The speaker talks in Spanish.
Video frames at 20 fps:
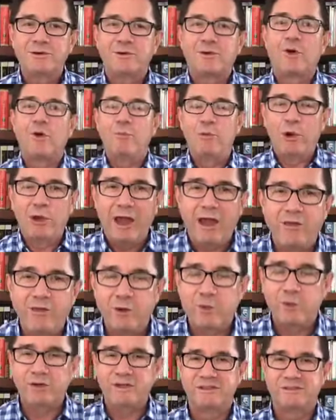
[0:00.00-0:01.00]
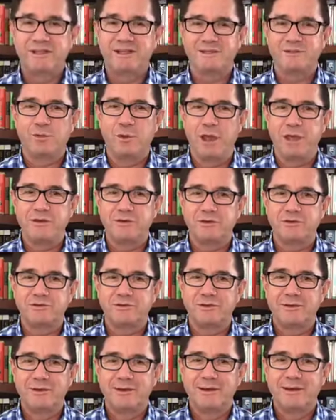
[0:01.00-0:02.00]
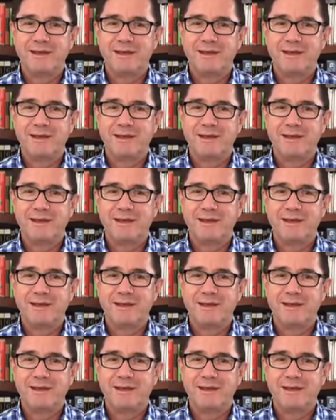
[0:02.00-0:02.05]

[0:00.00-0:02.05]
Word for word: como ladrones de sueños.